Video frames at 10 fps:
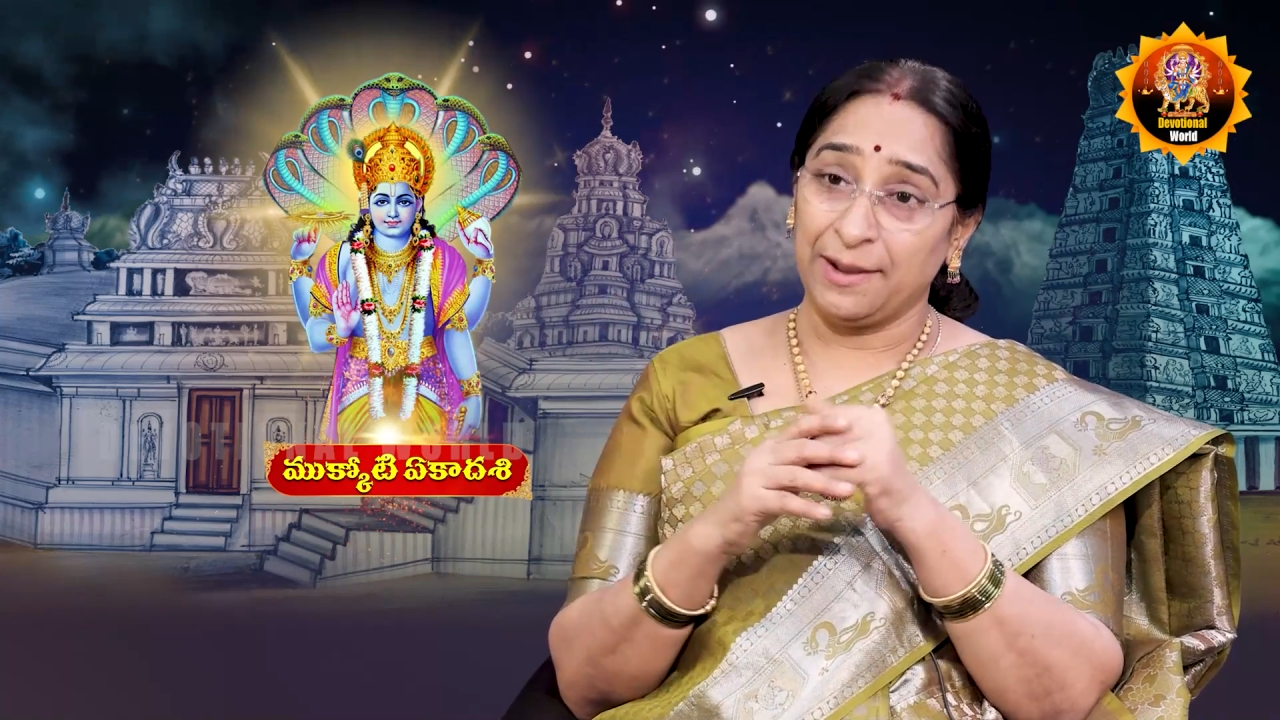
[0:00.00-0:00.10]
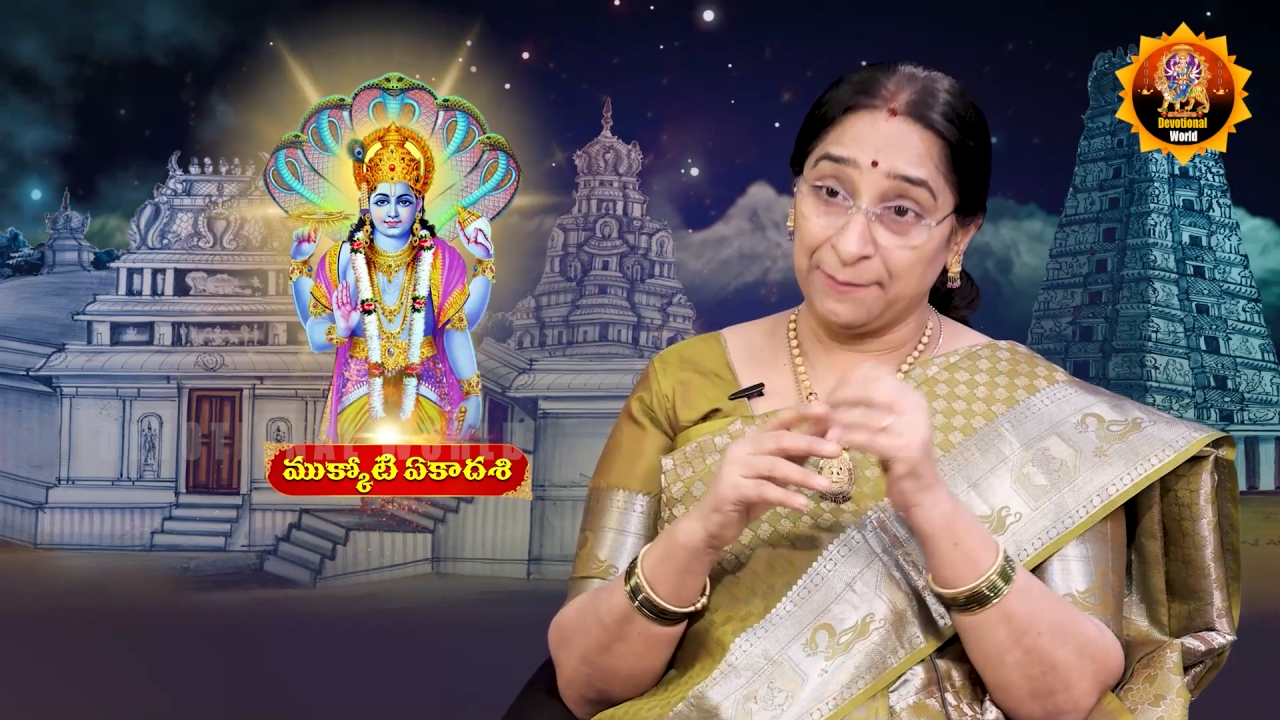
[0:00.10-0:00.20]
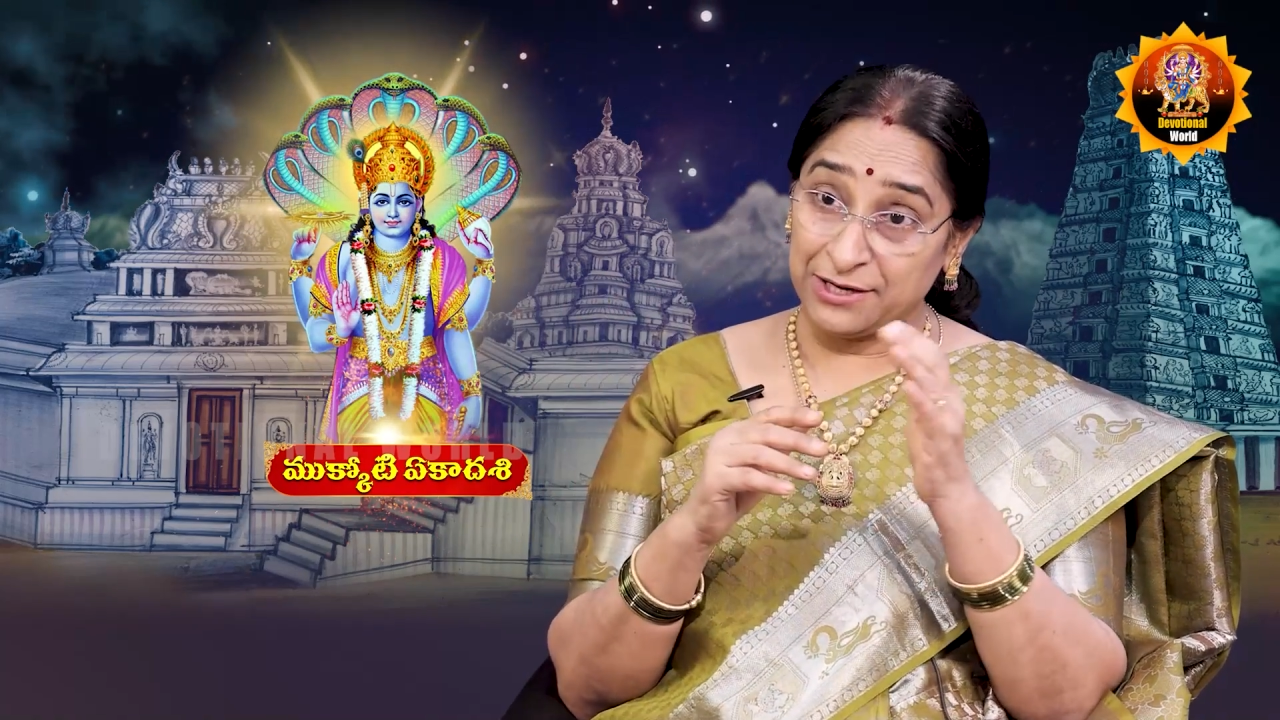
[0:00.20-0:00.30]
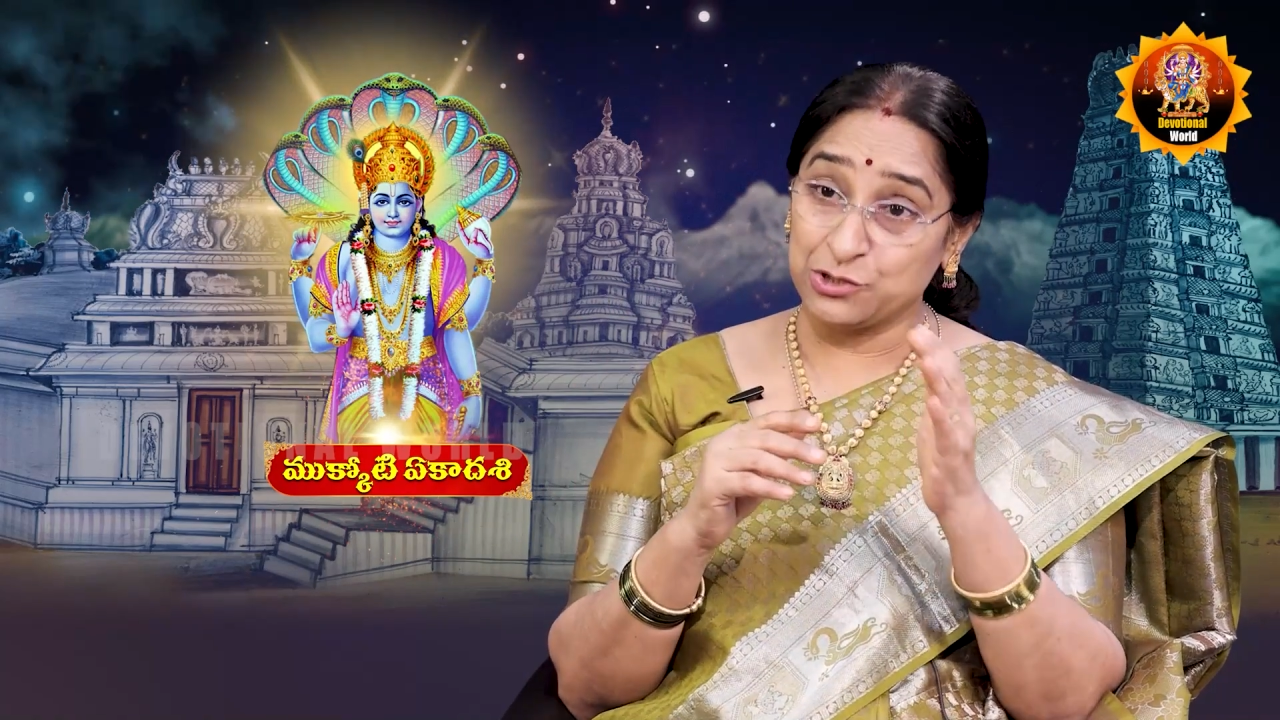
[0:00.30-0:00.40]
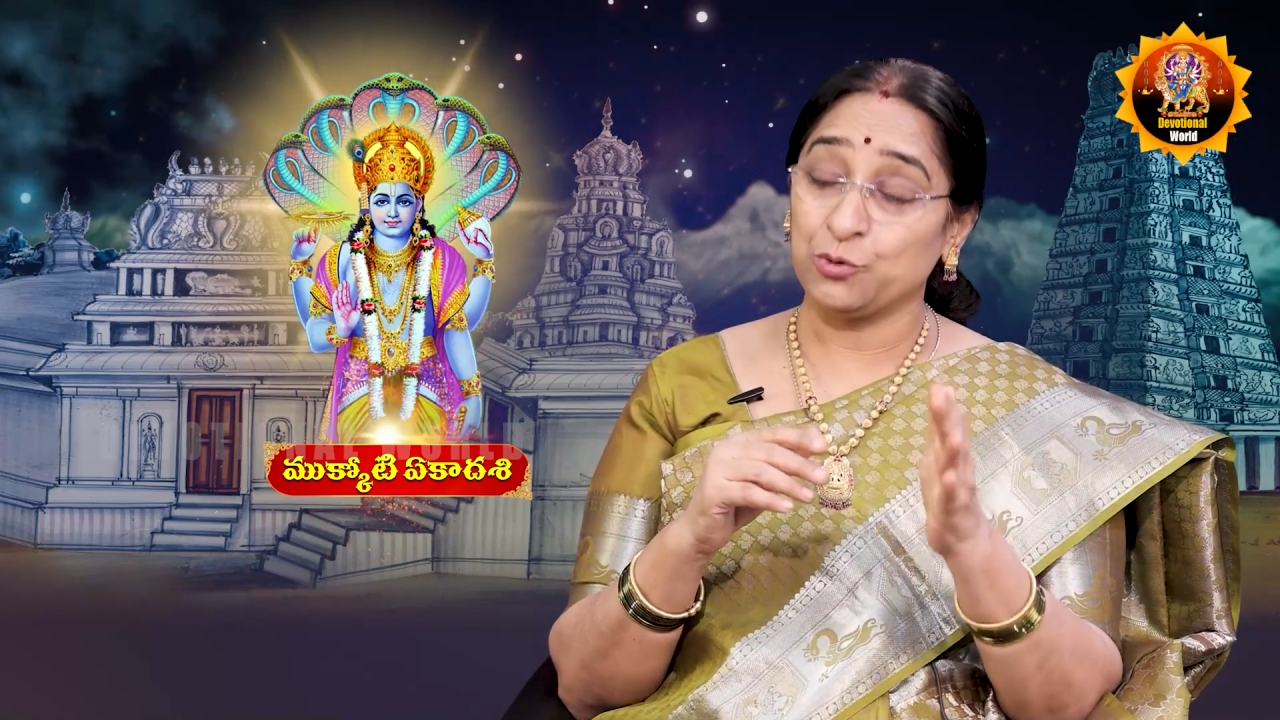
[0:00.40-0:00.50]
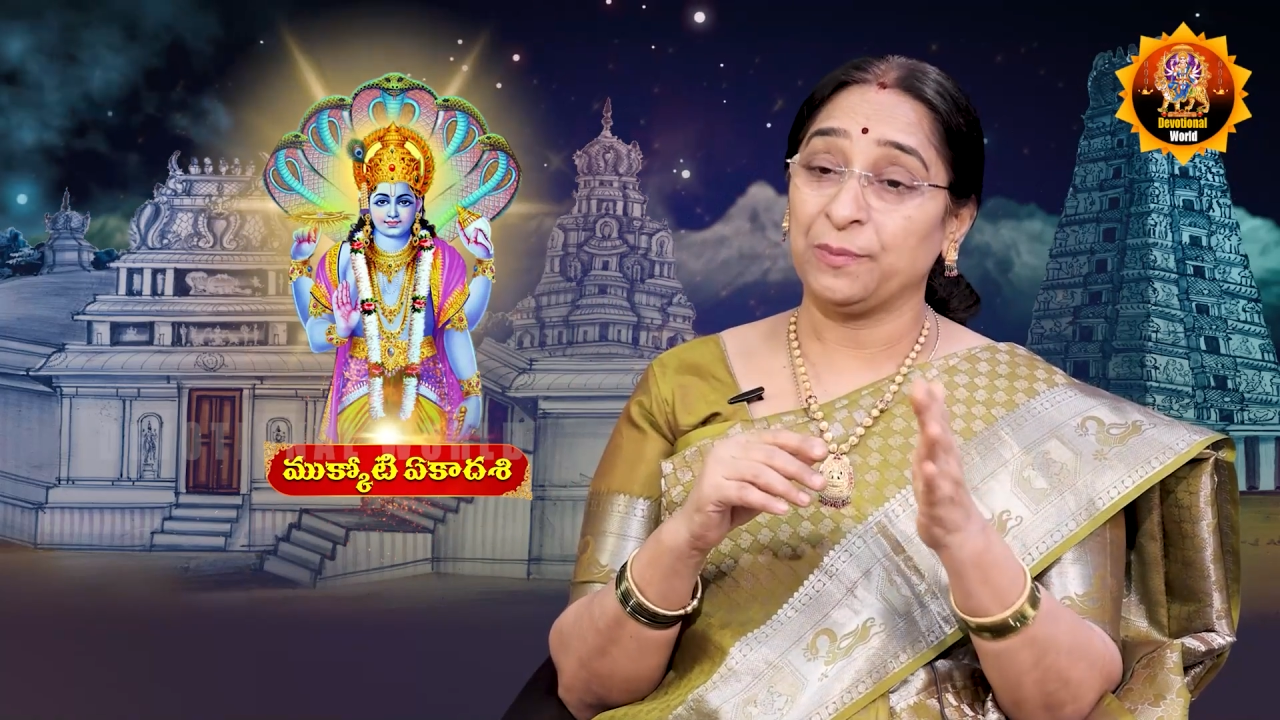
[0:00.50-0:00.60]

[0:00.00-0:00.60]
అంబరీష్